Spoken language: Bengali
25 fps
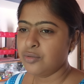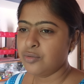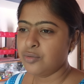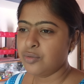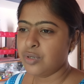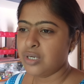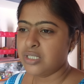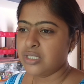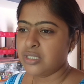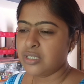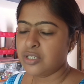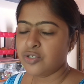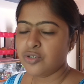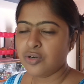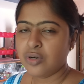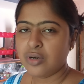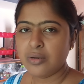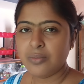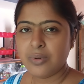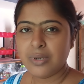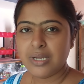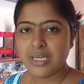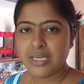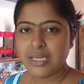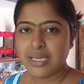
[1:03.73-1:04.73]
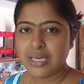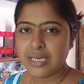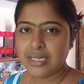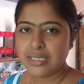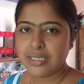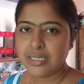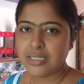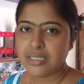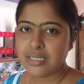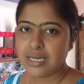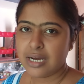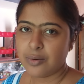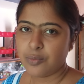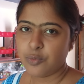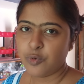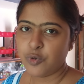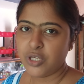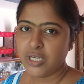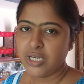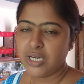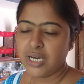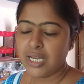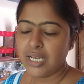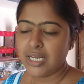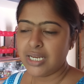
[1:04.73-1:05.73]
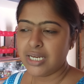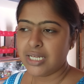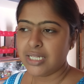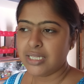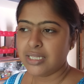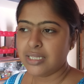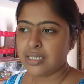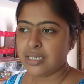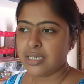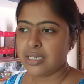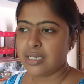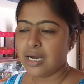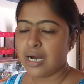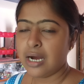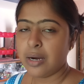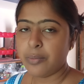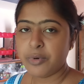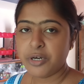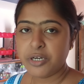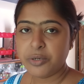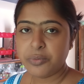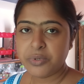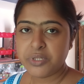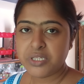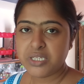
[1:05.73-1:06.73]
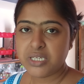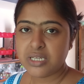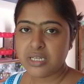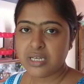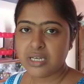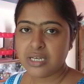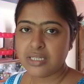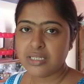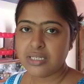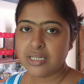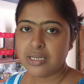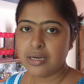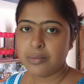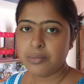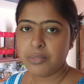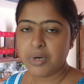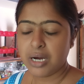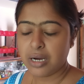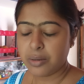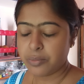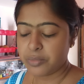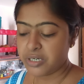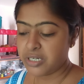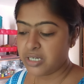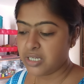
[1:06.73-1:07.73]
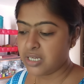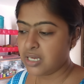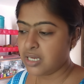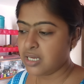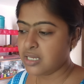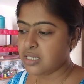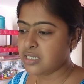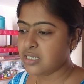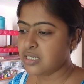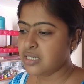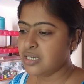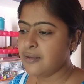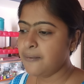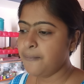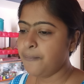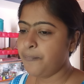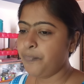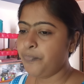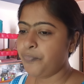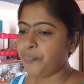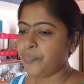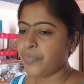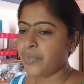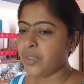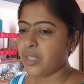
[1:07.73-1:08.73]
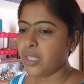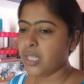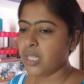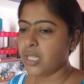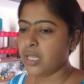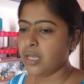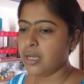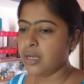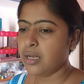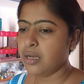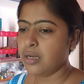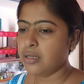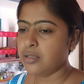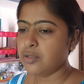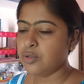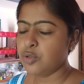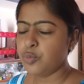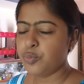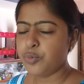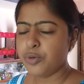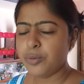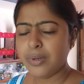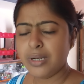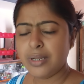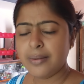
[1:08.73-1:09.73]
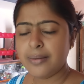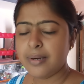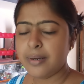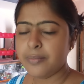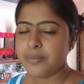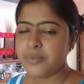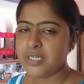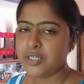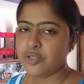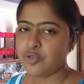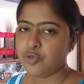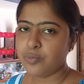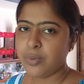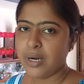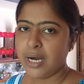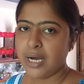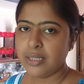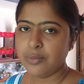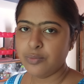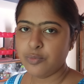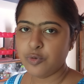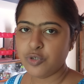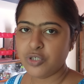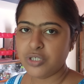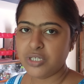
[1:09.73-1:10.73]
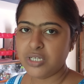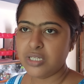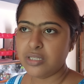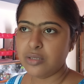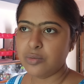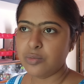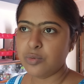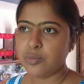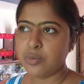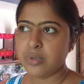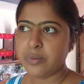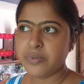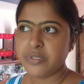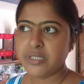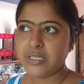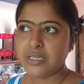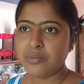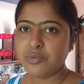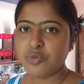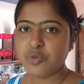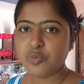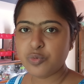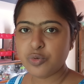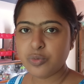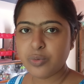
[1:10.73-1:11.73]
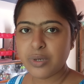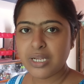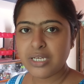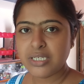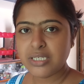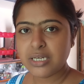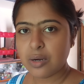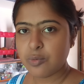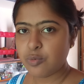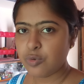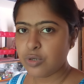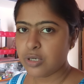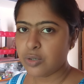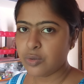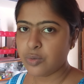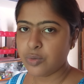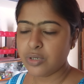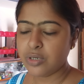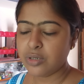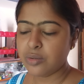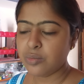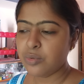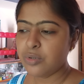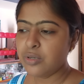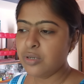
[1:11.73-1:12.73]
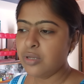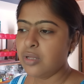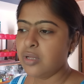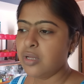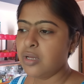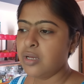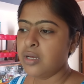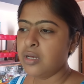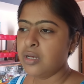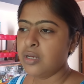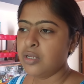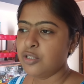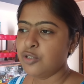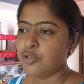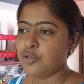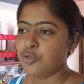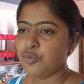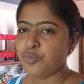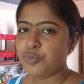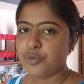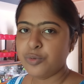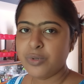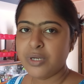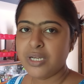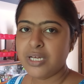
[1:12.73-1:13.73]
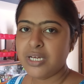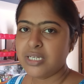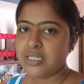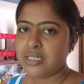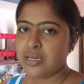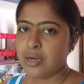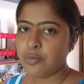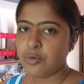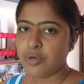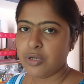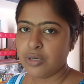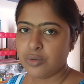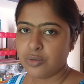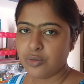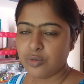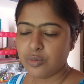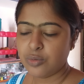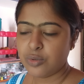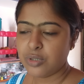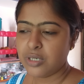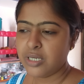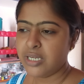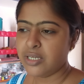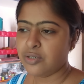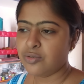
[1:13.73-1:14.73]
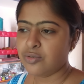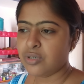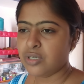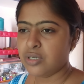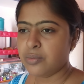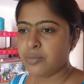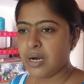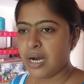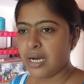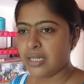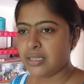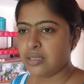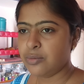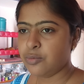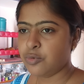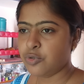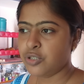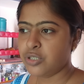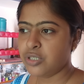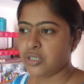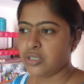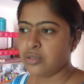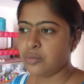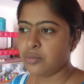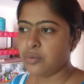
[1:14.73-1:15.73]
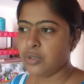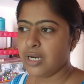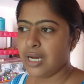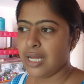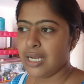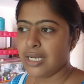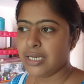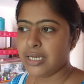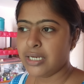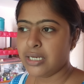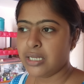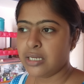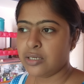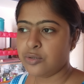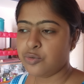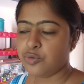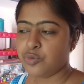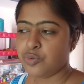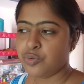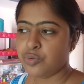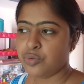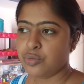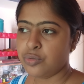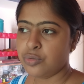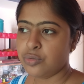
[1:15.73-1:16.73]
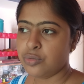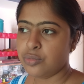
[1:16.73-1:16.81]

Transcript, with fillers: তো আজকে সকালবেলায় খেয়েছি চা মুড়ি কালকে রাত্রে আমন্ড ভিজিয়ে রেখেছিলাম আমন্ড খেয়েছি দুপুরবেলায় ভাবছি একটু ভাত বসিয়ে দেবো ভেবেছিলাম দুপুরবেলায় সাবুটা করে নেব তো দুপুরবেলায় সাবুটা করব না একটুখানি ভাতই বসিয়ে দেবো কালকের একটু